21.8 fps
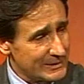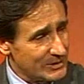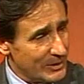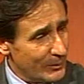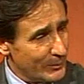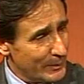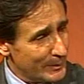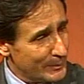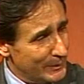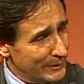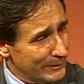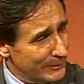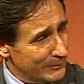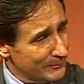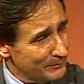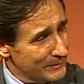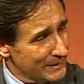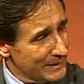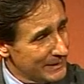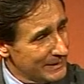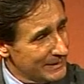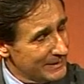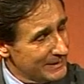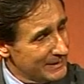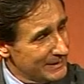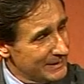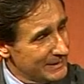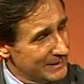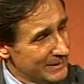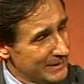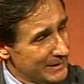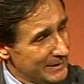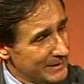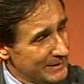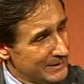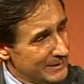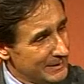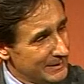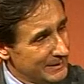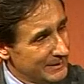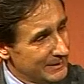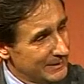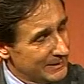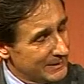Ciao Peppino. Salve.